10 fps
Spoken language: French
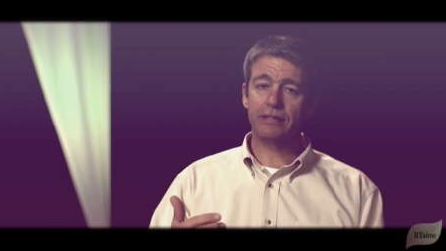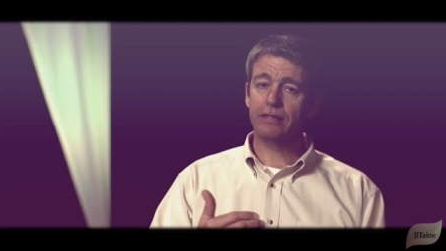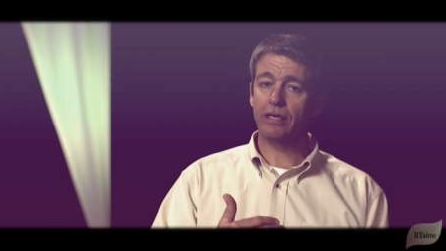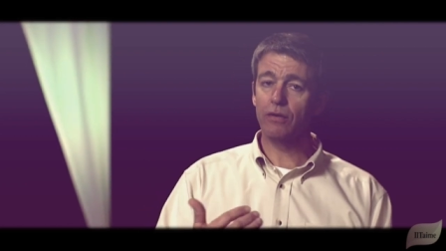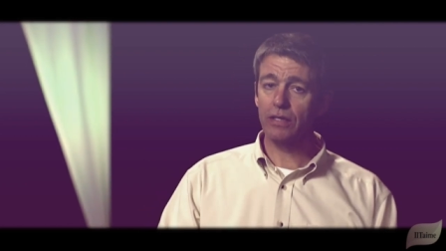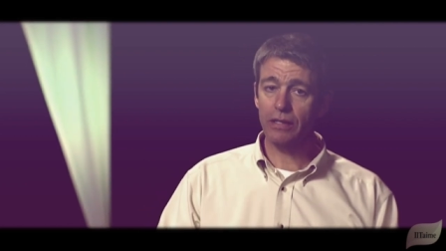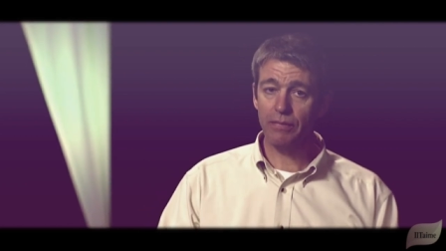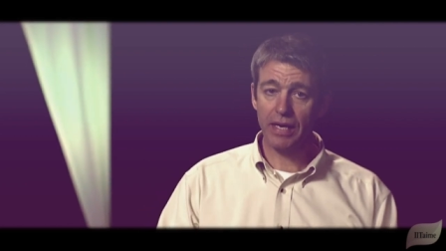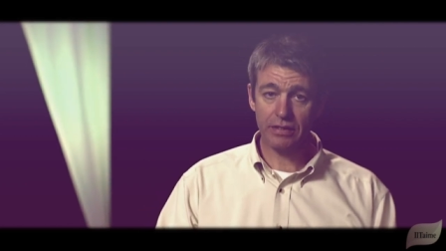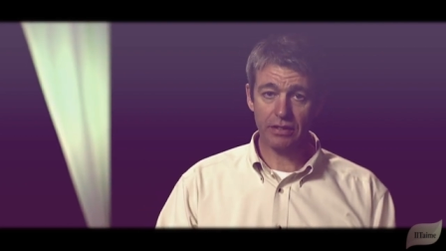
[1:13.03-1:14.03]
C'est le
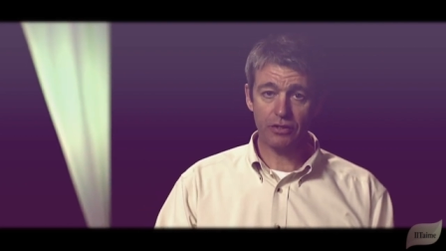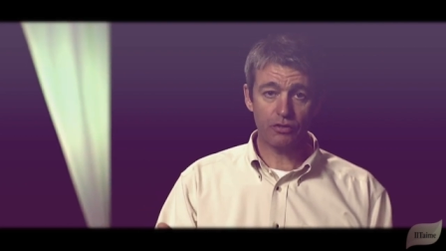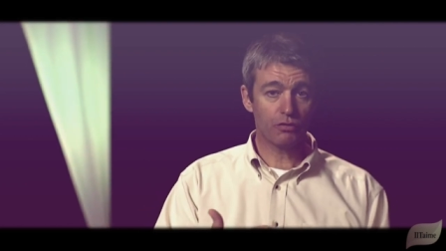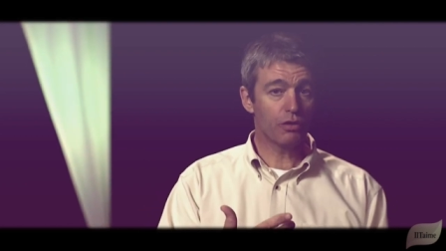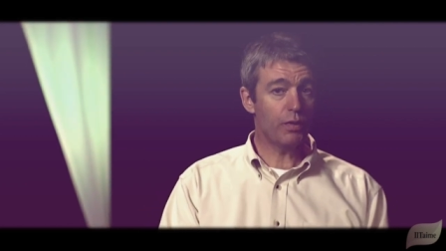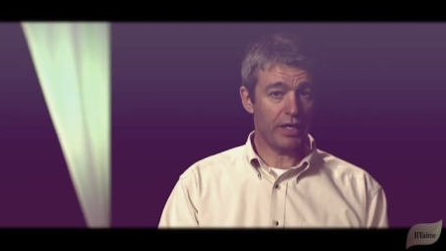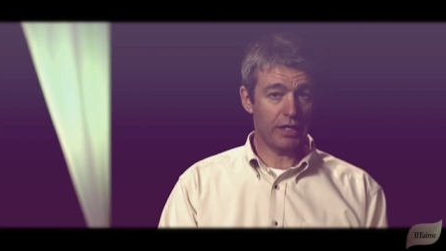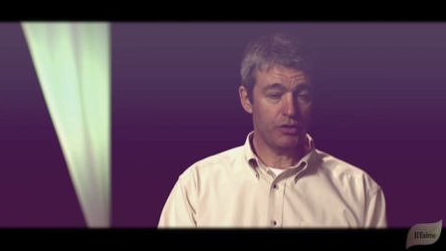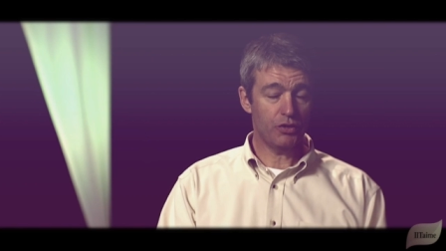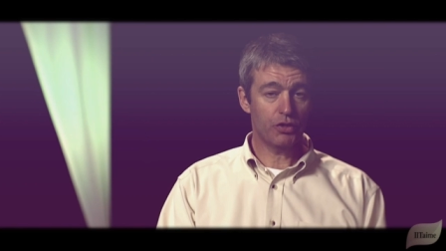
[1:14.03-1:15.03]
seul message à
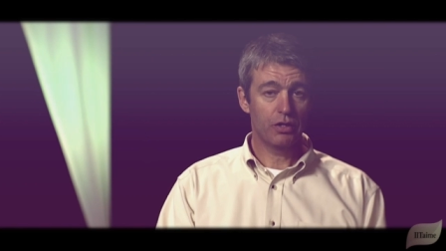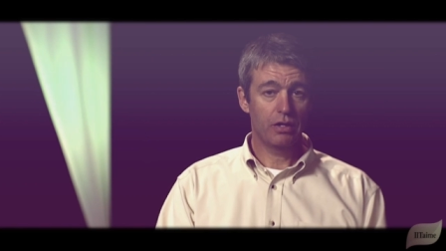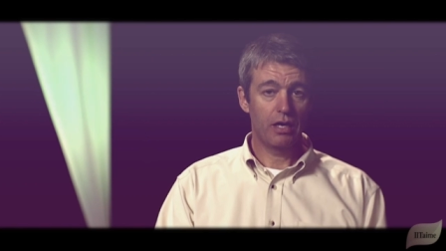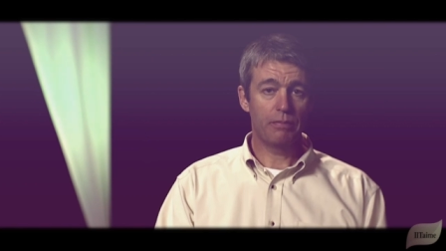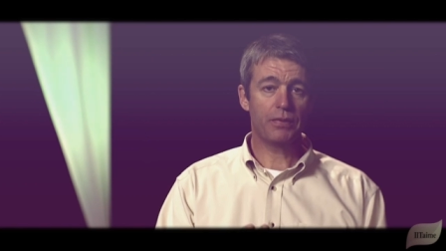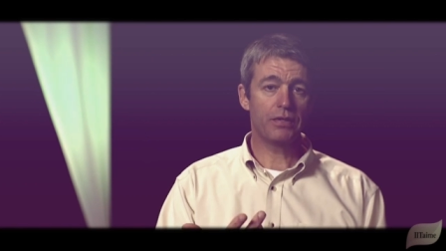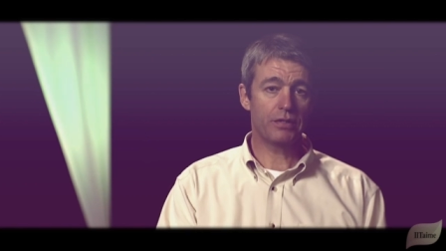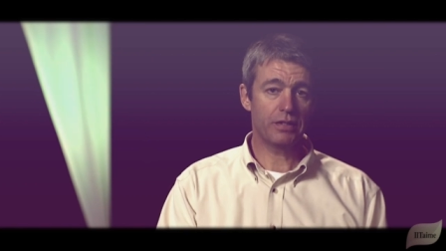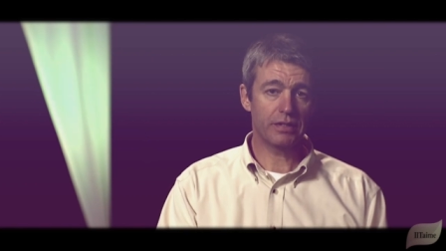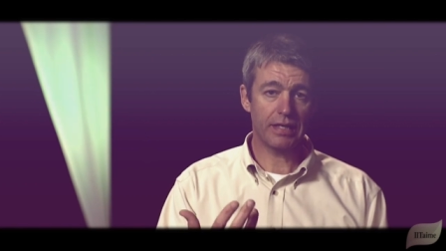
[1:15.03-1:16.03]
travers lequel une
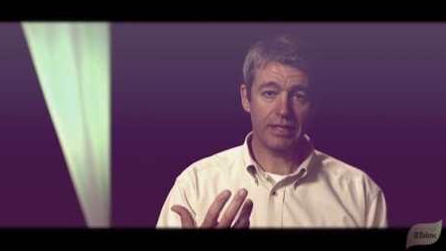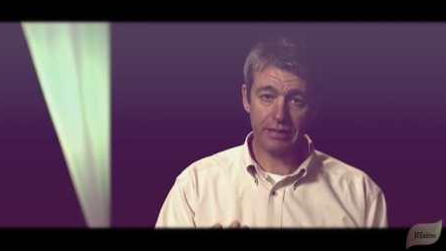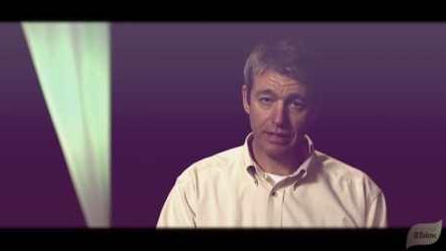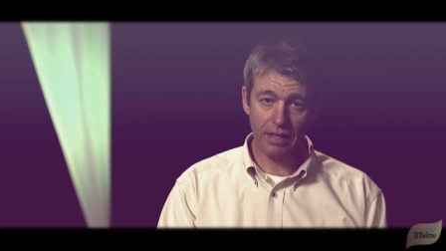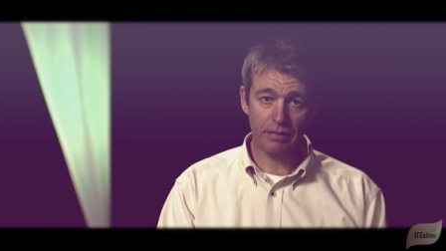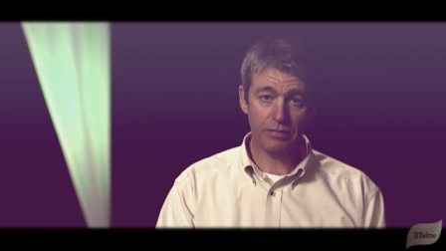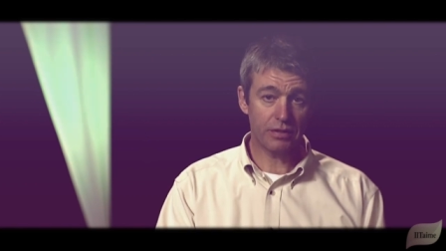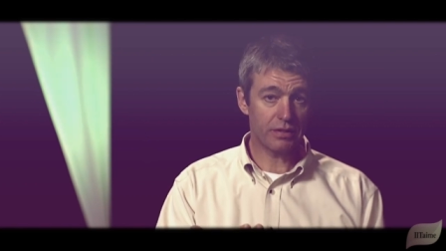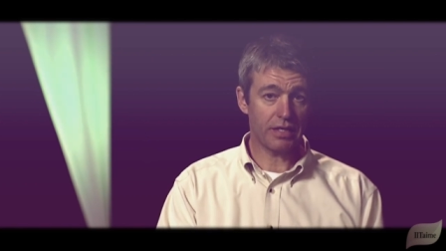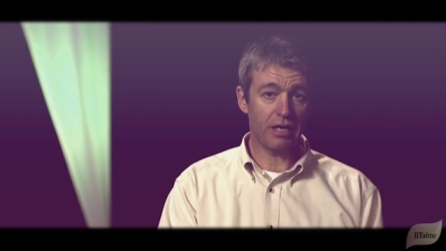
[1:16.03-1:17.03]
personne peut
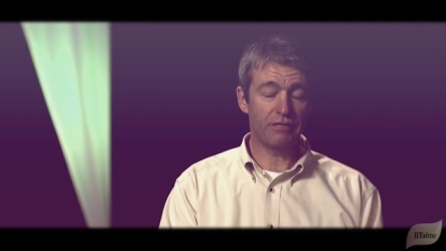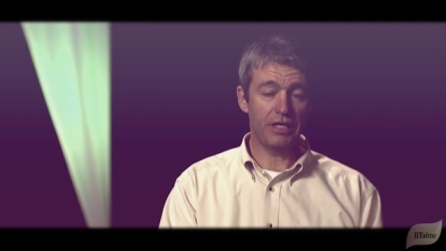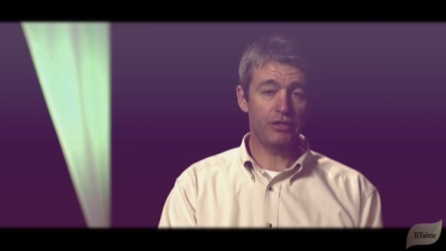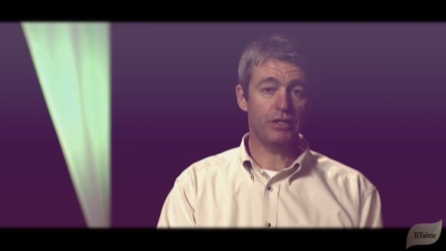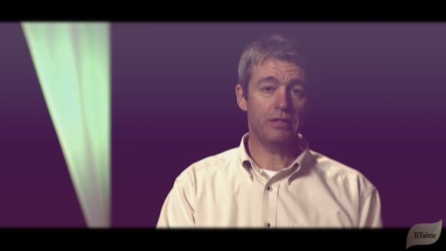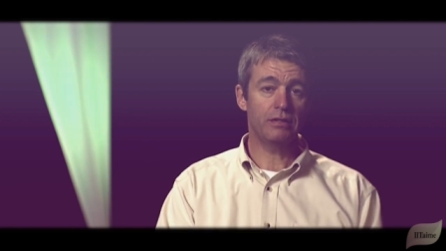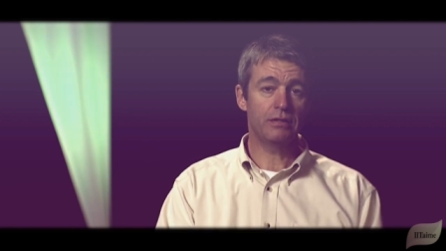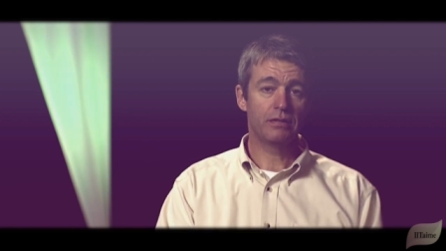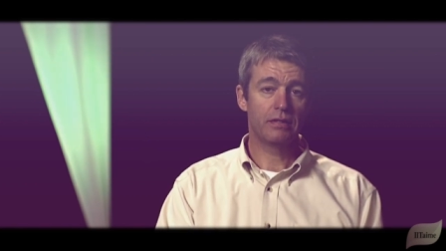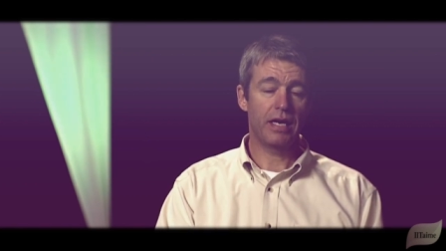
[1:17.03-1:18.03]
obtenir le salut
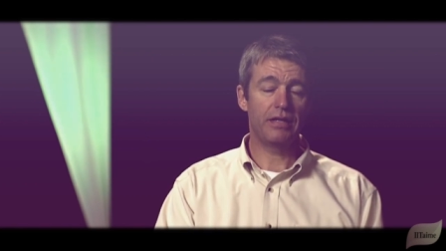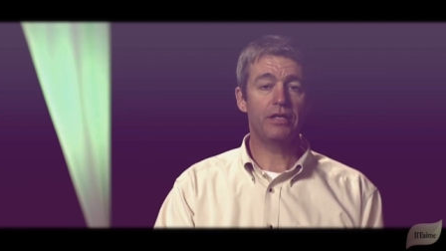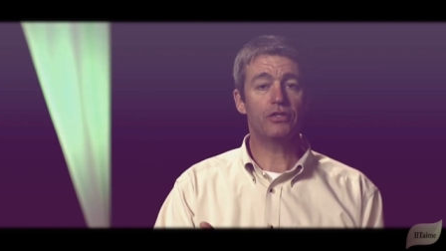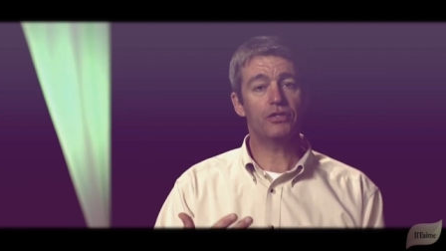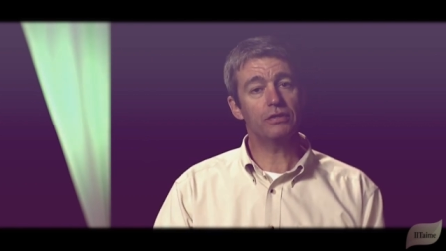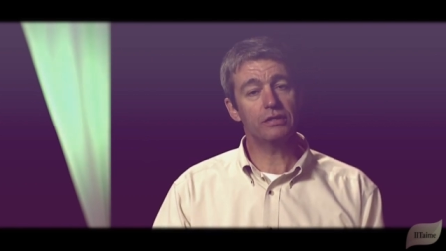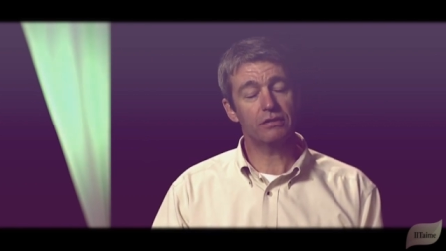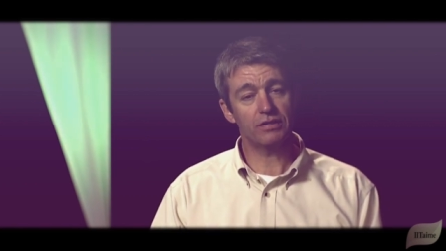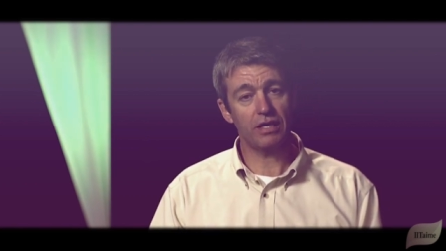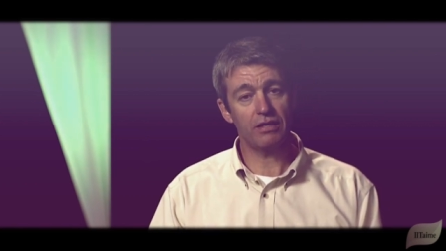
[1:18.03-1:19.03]
et
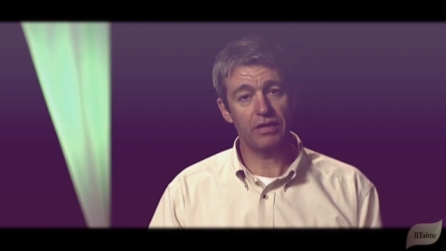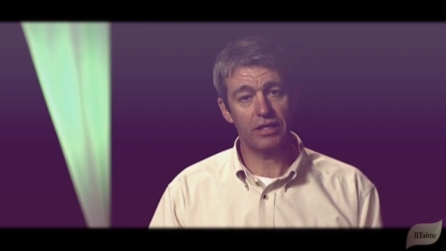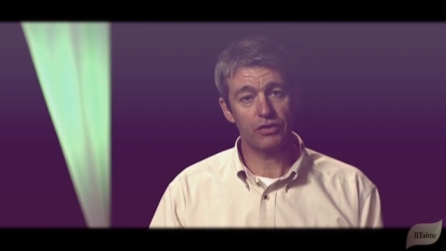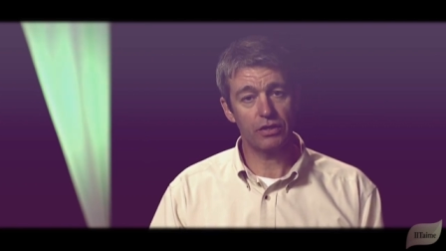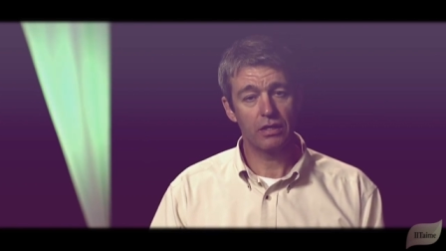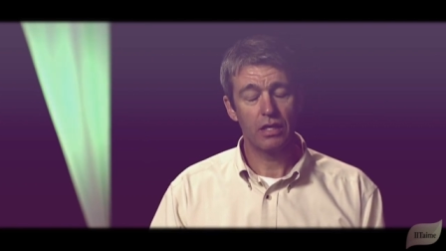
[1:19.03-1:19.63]
l'assurance du salut.